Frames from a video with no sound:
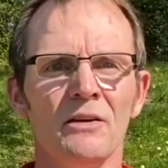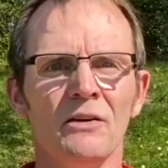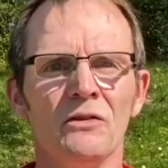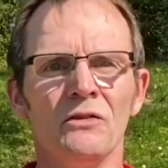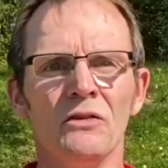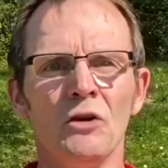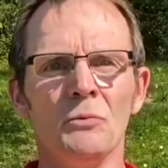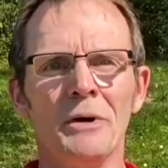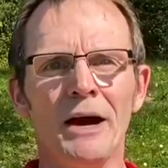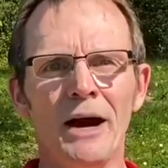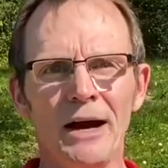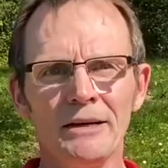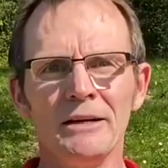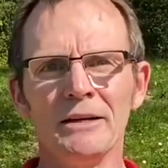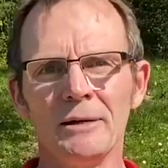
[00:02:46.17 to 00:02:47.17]
sie über
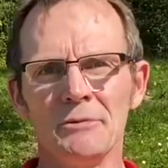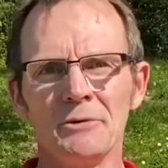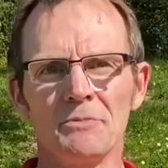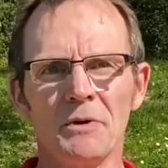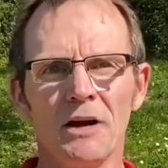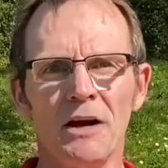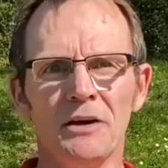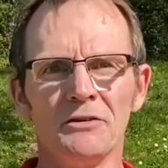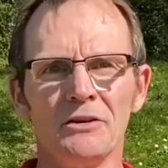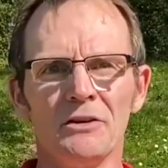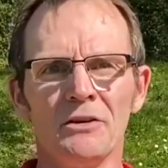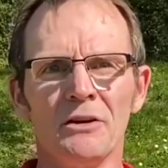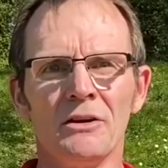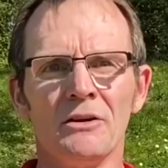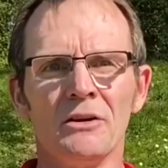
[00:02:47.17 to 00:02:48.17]
alle
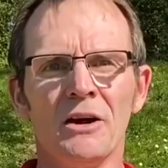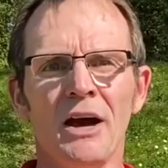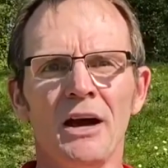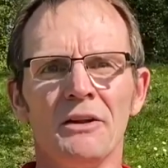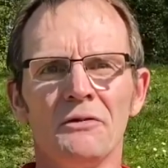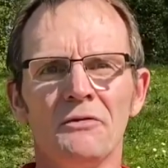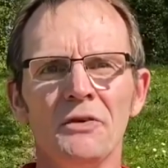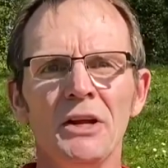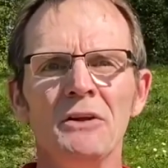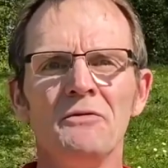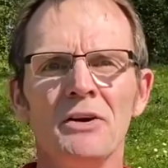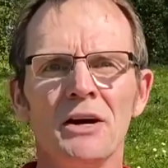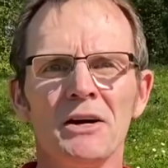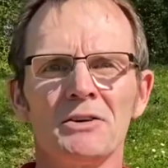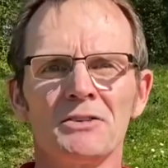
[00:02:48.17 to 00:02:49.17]
Lebensbereiche ein
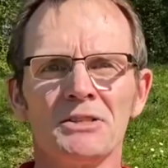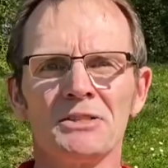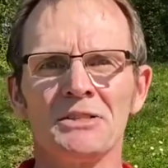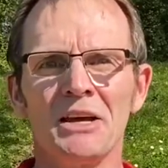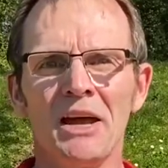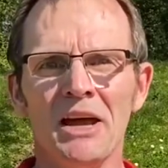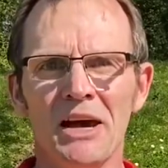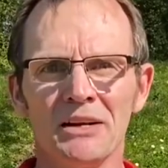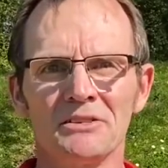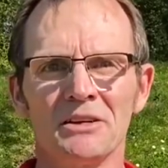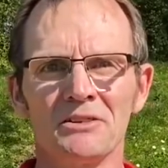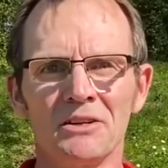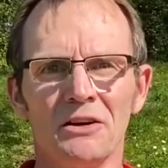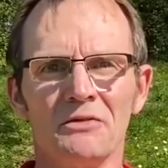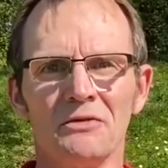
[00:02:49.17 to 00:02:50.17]
Vielfaches härter
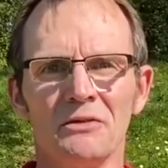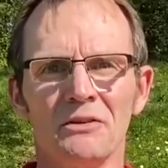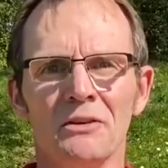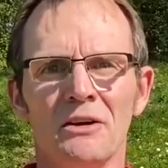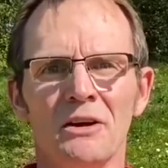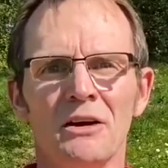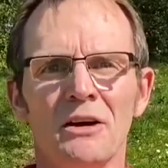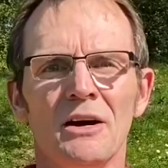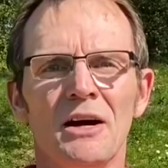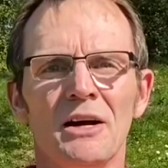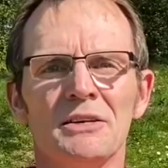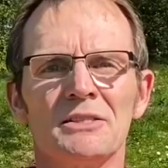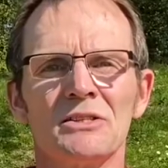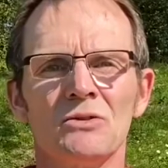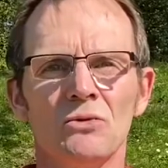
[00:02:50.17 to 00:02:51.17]
treffen
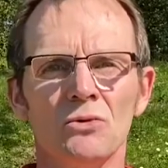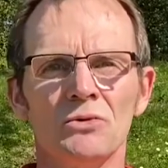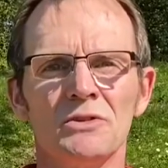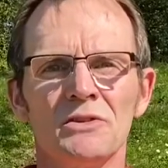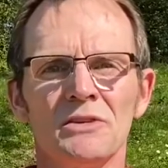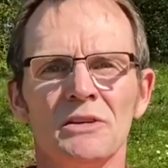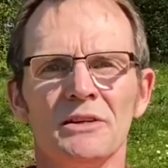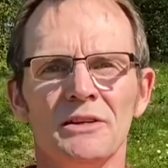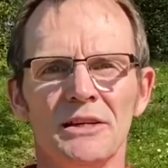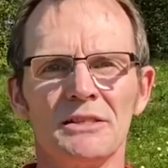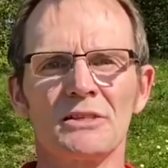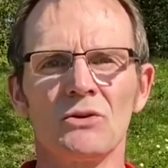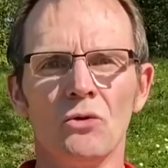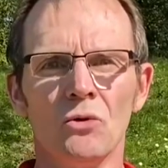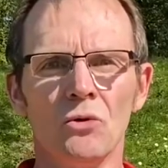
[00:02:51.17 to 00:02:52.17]
als uns
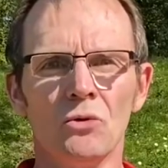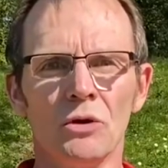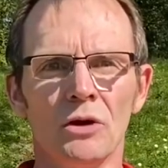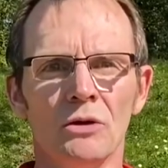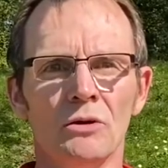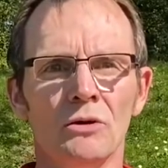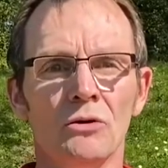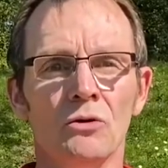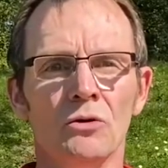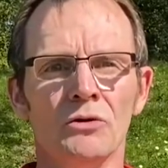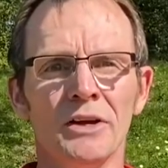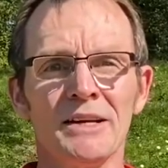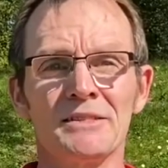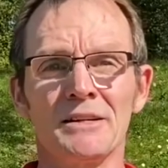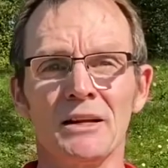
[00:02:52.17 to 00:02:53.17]
jetzt Corona. Und
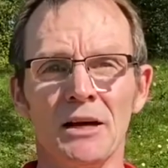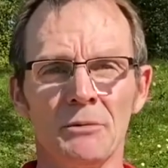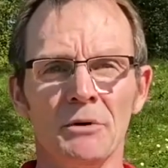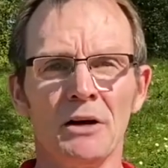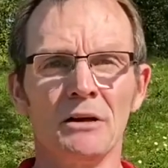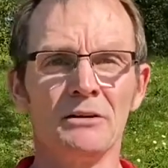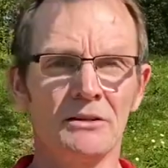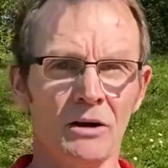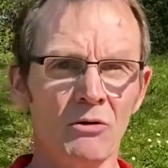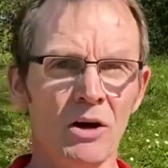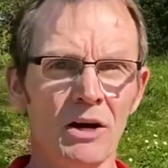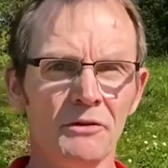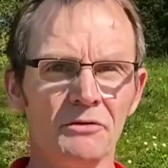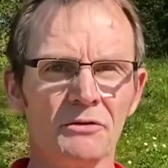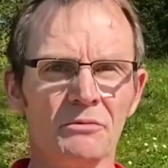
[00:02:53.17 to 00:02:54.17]
das dann aber
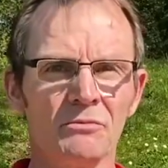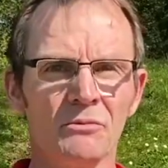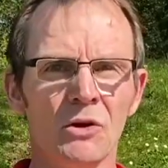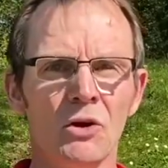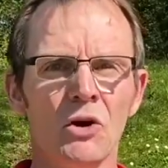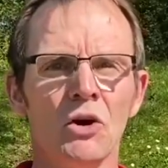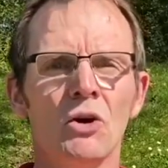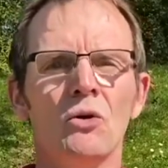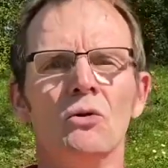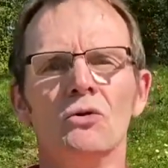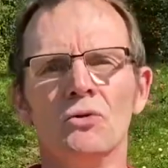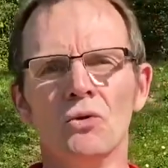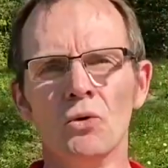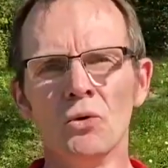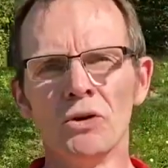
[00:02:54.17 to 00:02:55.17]
dauerhaft und
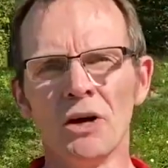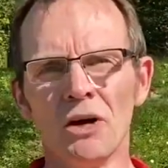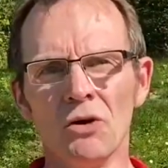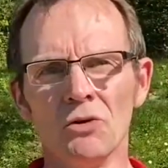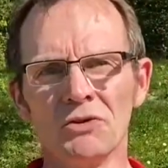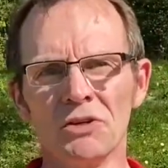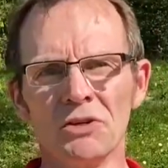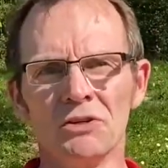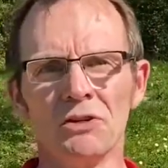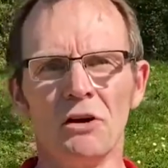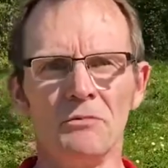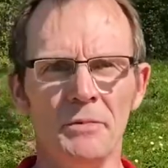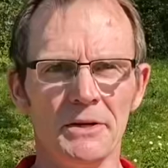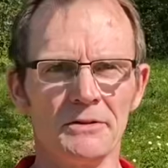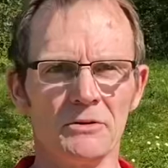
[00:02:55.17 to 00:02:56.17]
ohne Aussicht
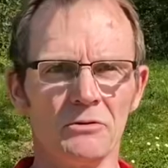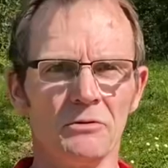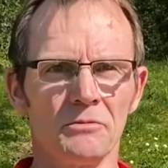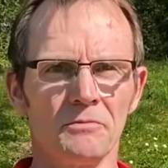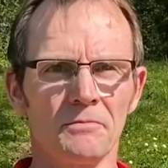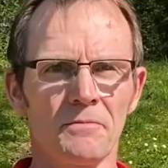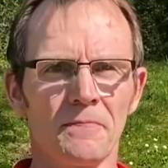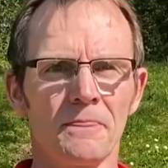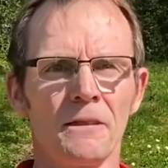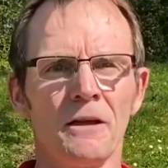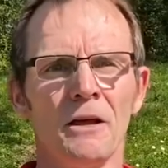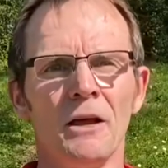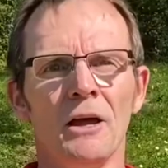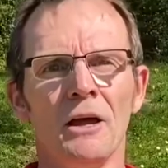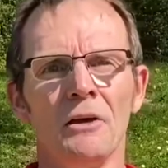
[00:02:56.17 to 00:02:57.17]
auf Besserung.
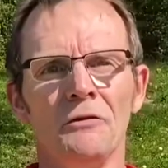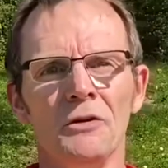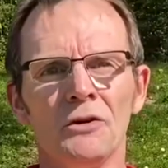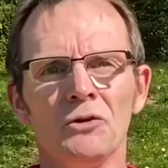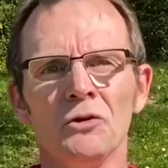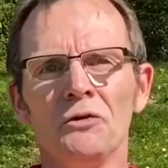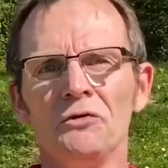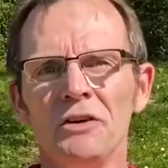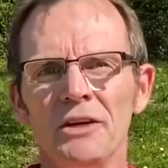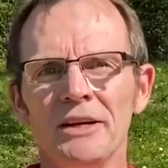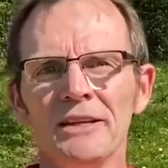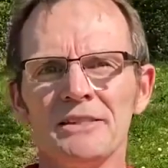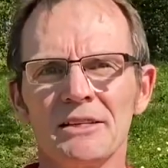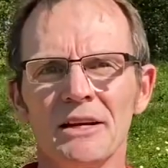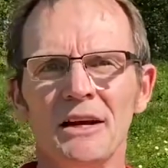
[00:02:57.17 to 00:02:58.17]
Wir dürfen die
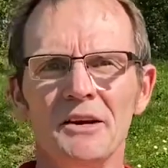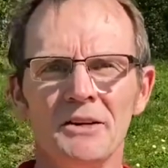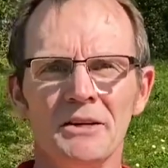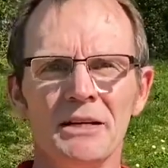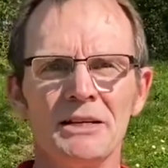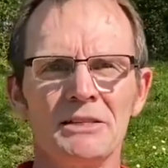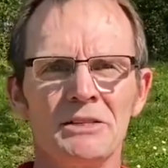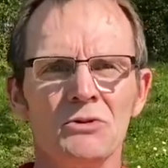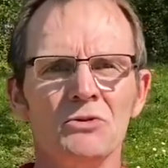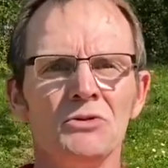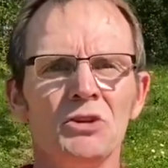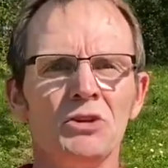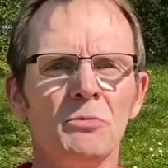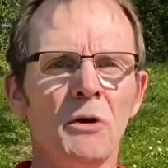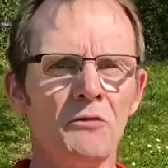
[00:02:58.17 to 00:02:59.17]
jetzige Generation
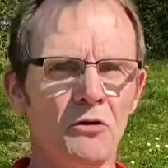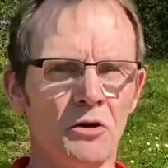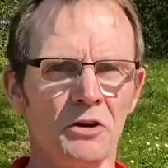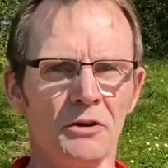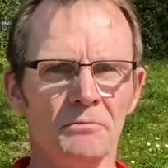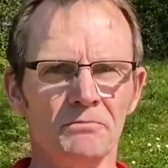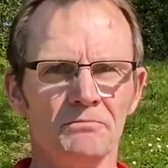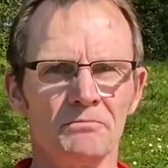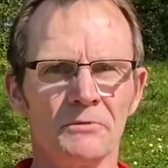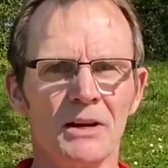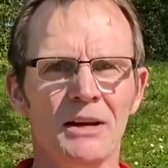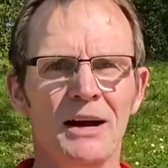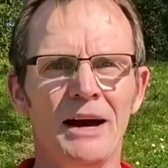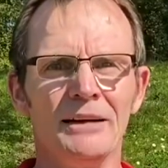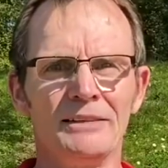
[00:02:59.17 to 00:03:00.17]
nicht überfordern.
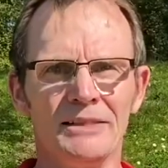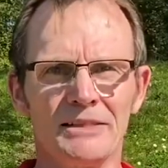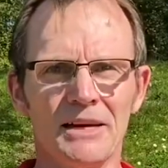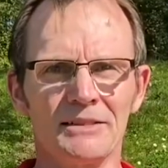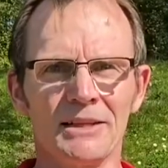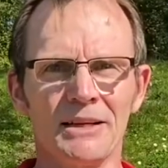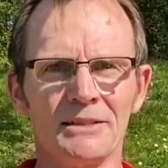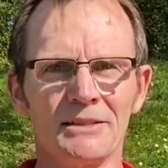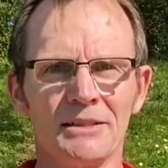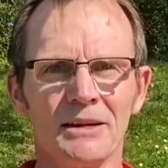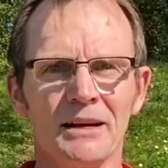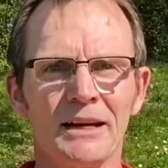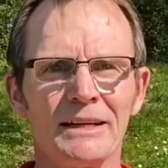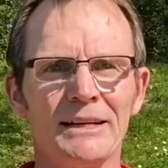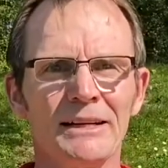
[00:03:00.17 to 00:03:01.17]
Dieser Satz
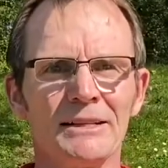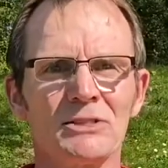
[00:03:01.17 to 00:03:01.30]
klingt